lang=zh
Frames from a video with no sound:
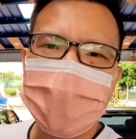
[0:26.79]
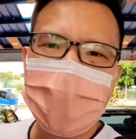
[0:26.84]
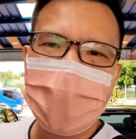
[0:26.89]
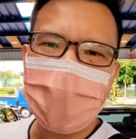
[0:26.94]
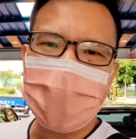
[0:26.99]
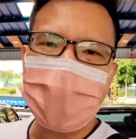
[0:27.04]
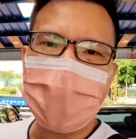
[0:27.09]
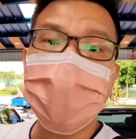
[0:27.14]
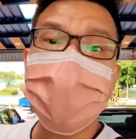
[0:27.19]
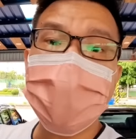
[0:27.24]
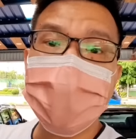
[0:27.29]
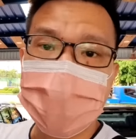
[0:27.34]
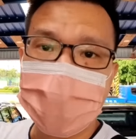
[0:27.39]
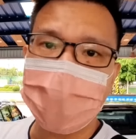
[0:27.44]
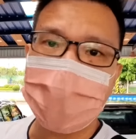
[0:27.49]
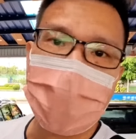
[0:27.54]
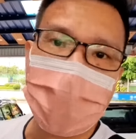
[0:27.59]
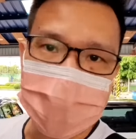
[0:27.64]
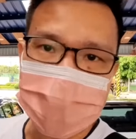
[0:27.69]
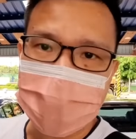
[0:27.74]
哎，来测试
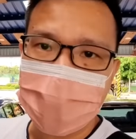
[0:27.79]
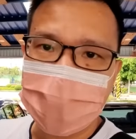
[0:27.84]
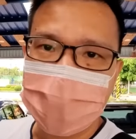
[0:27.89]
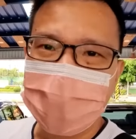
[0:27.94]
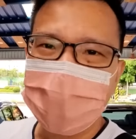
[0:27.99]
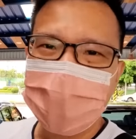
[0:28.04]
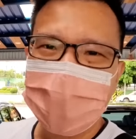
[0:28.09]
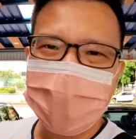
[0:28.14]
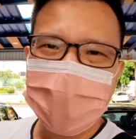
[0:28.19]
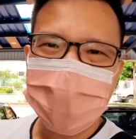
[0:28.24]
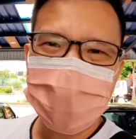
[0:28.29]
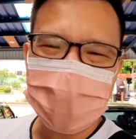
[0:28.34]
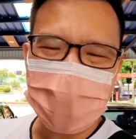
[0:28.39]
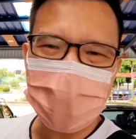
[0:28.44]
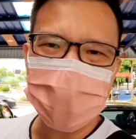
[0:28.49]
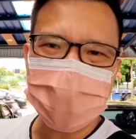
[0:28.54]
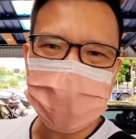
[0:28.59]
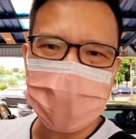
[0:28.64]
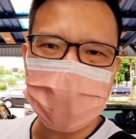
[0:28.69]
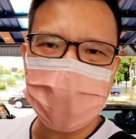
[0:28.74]
一台车。
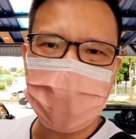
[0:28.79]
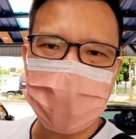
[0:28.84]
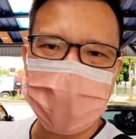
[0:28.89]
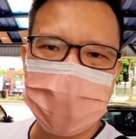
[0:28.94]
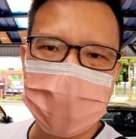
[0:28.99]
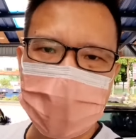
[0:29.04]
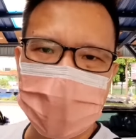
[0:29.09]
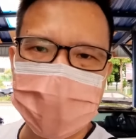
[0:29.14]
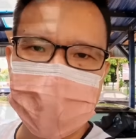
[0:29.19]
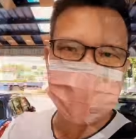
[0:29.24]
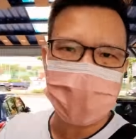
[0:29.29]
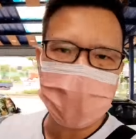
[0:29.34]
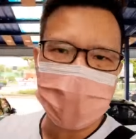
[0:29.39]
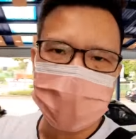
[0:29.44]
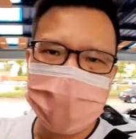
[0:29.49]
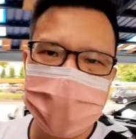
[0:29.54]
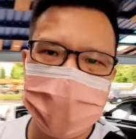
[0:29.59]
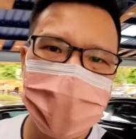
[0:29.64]
就是我们的这个